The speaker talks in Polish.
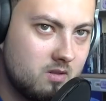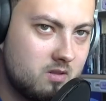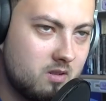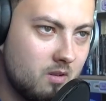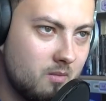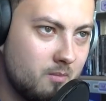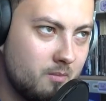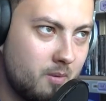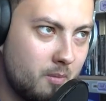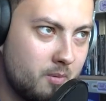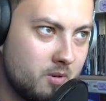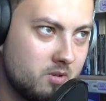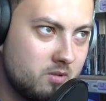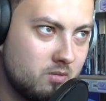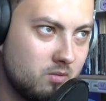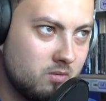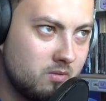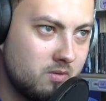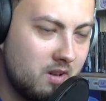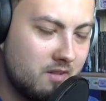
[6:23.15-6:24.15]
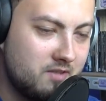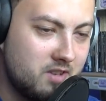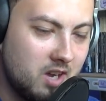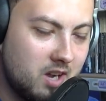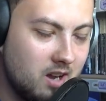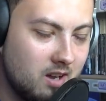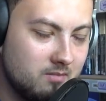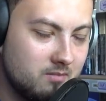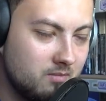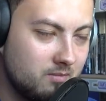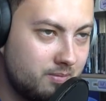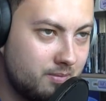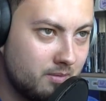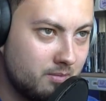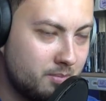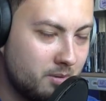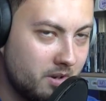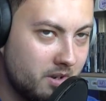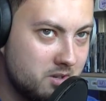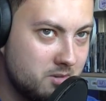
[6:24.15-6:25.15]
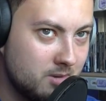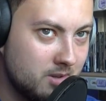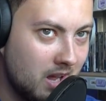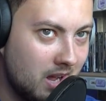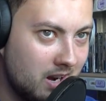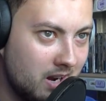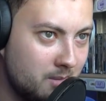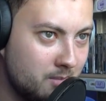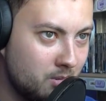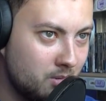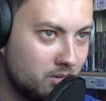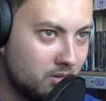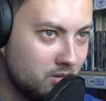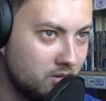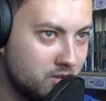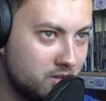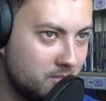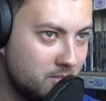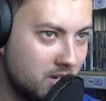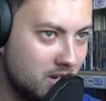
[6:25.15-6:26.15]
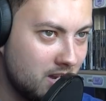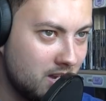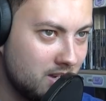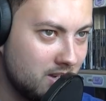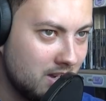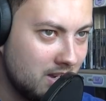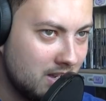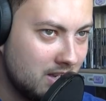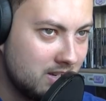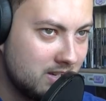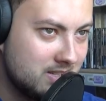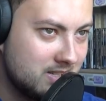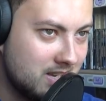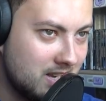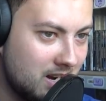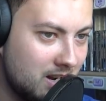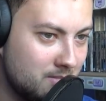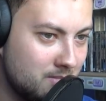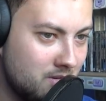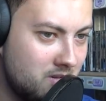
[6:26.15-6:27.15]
Zresztą po prostu nie wnikam, po, pojedźmy dalej, bo to się mija z celem.